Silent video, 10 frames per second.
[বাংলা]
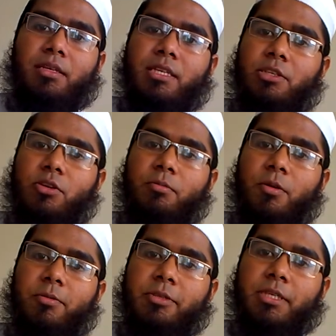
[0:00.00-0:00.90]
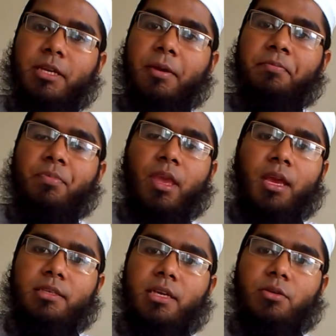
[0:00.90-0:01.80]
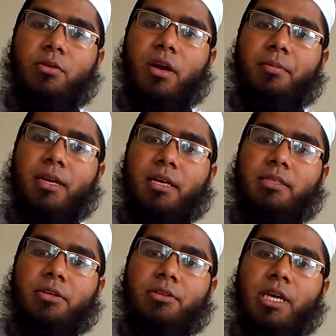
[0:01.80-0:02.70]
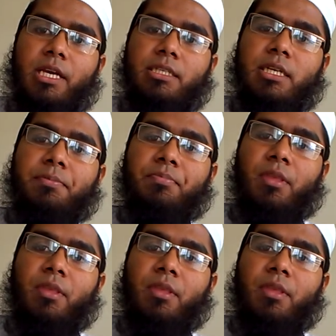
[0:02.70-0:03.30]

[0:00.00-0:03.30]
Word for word: সেটা সম্ভব হচ্ছে না যাই হোক আমি কাজের কথায় আসি